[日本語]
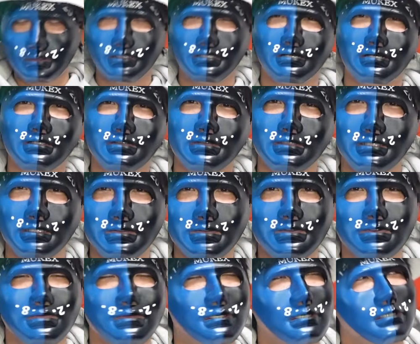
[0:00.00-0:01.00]
ああるある
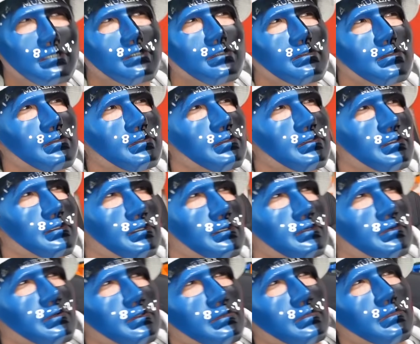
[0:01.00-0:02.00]
とは言って
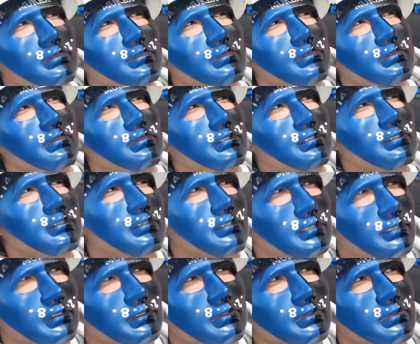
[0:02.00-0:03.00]
ておりまし
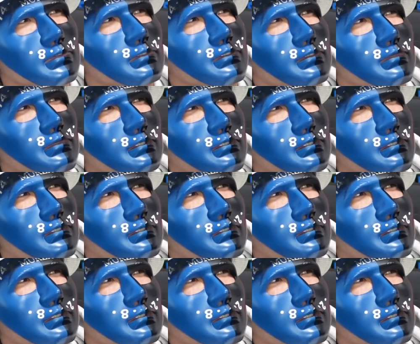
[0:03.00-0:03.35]
たそして